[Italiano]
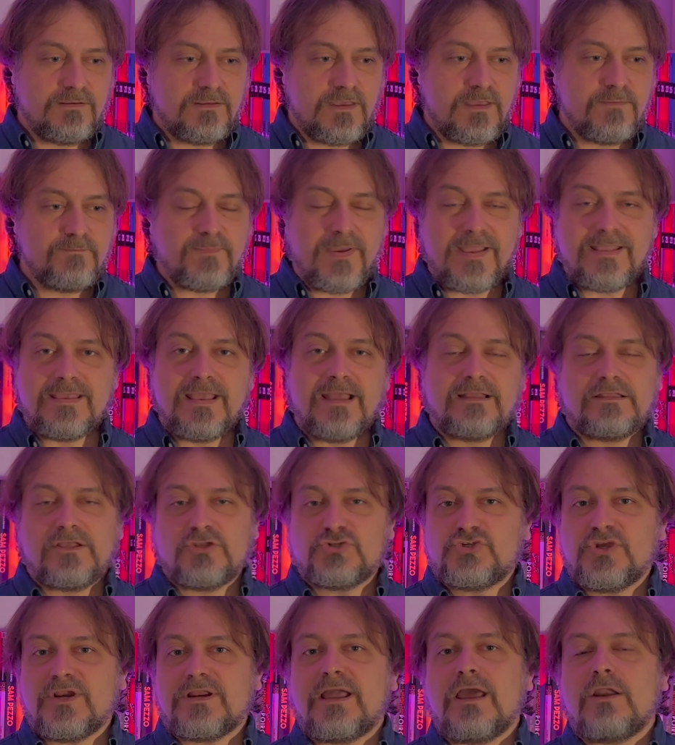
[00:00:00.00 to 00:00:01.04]
impegnate a
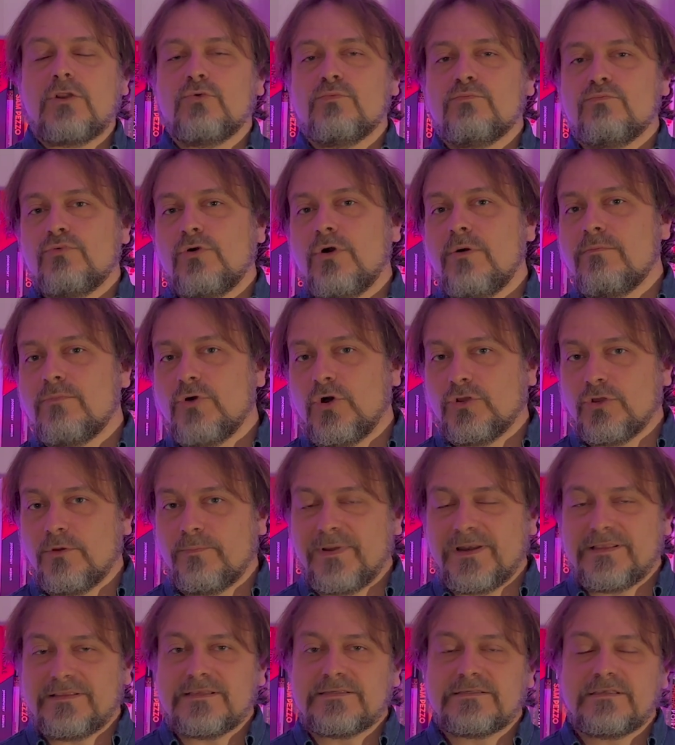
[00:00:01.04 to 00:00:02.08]
cercare un buon modo
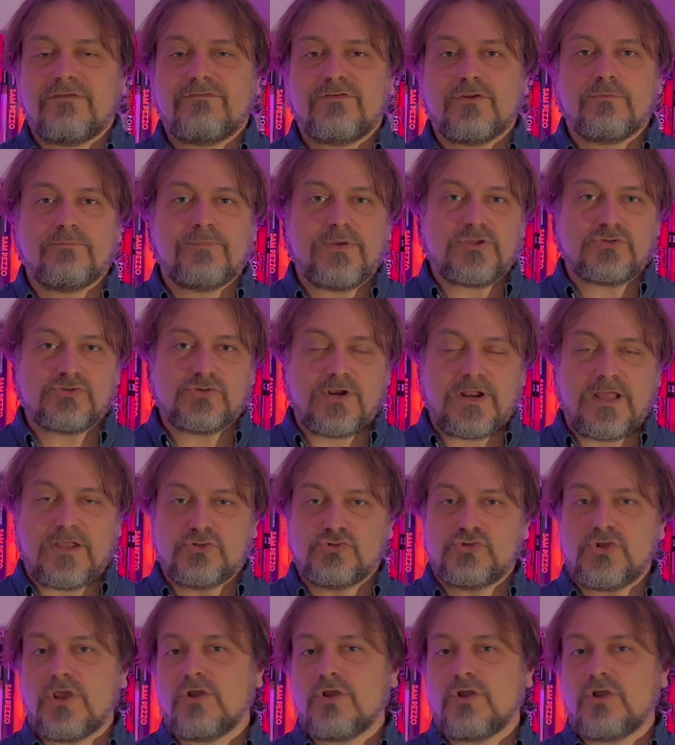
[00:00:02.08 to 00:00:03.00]
per descrivere un personaggio.